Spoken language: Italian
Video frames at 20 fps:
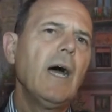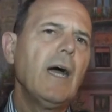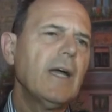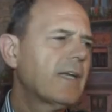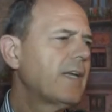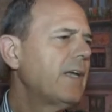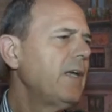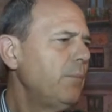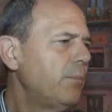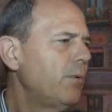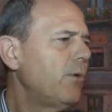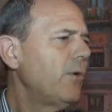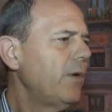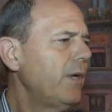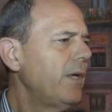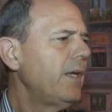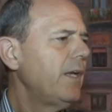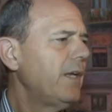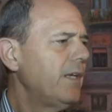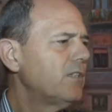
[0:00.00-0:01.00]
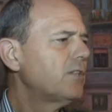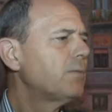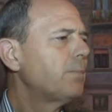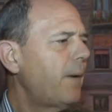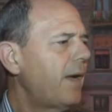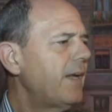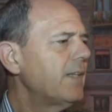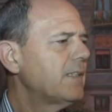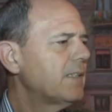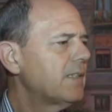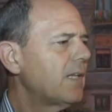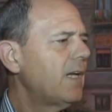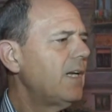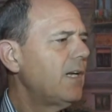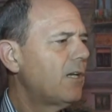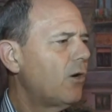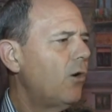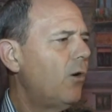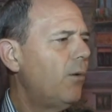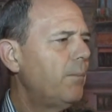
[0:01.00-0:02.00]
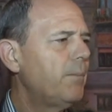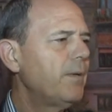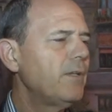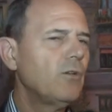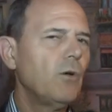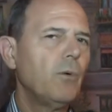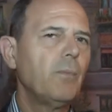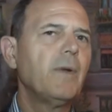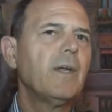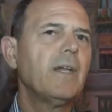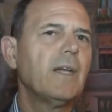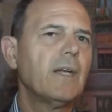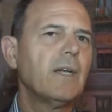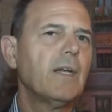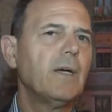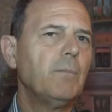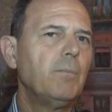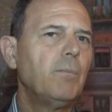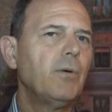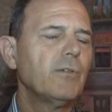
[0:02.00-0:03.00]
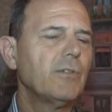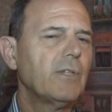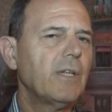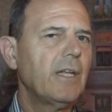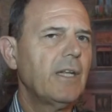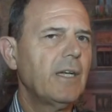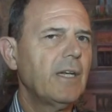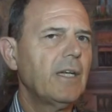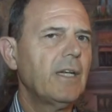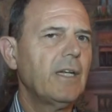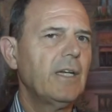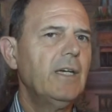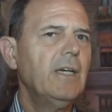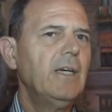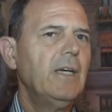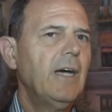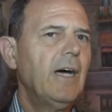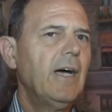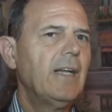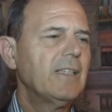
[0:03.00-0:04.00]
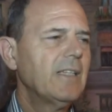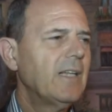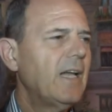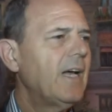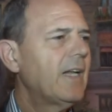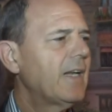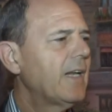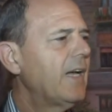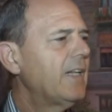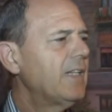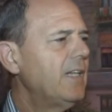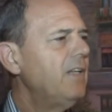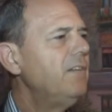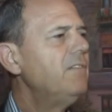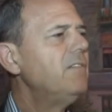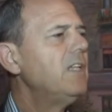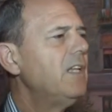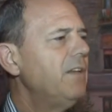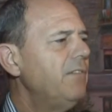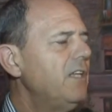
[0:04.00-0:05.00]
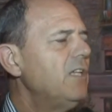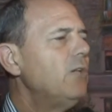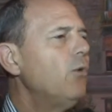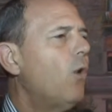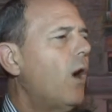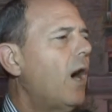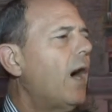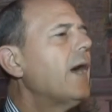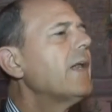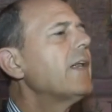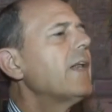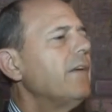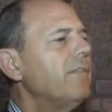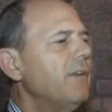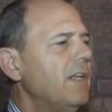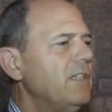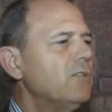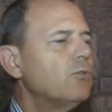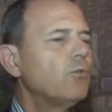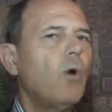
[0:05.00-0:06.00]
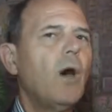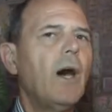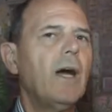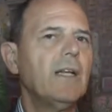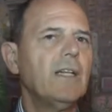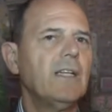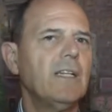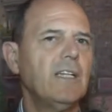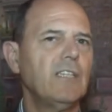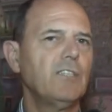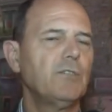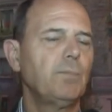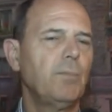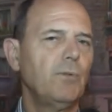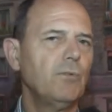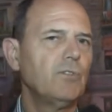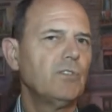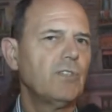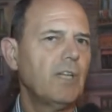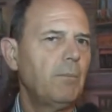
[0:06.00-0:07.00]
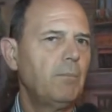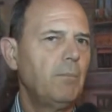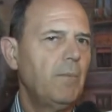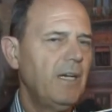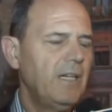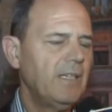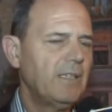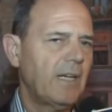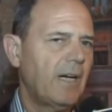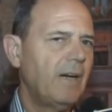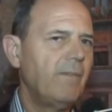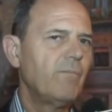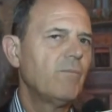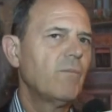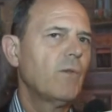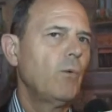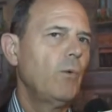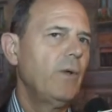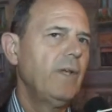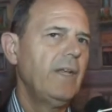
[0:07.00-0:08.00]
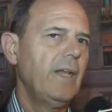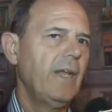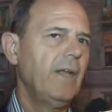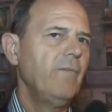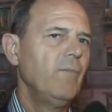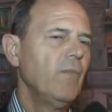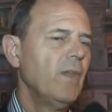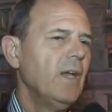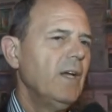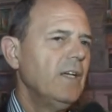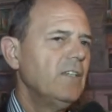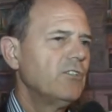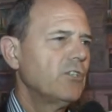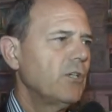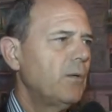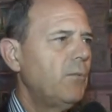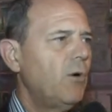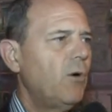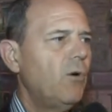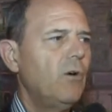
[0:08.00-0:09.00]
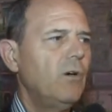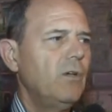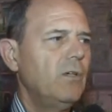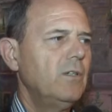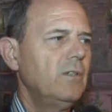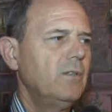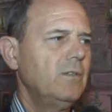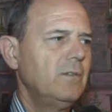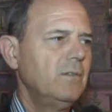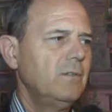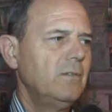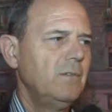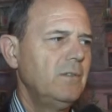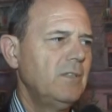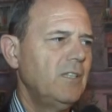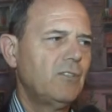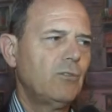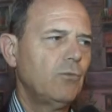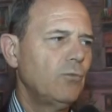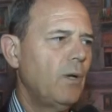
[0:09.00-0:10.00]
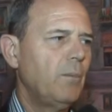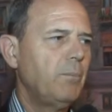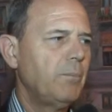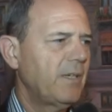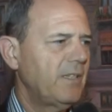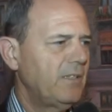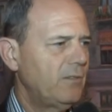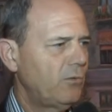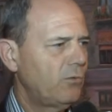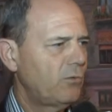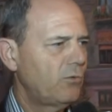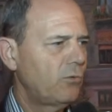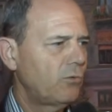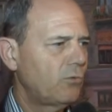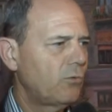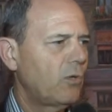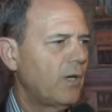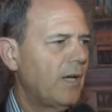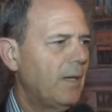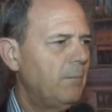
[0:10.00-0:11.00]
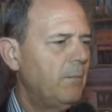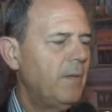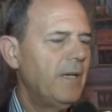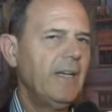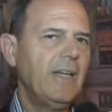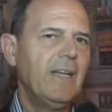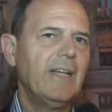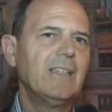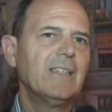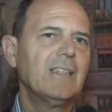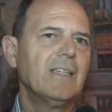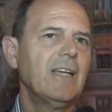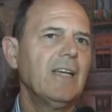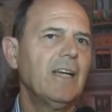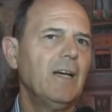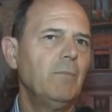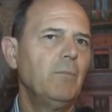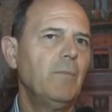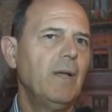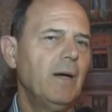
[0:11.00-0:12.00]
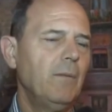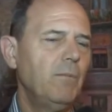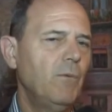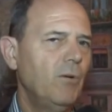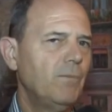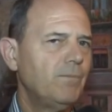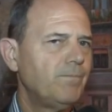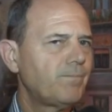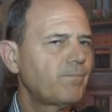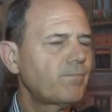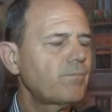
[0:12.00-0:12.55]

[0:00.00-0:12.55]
a chi poi spetta il compito per poter andare ad individuare eventuali responsabilità. Quindi diciamo, eh, nessuno ha preso sotto gamba niente, abbiamo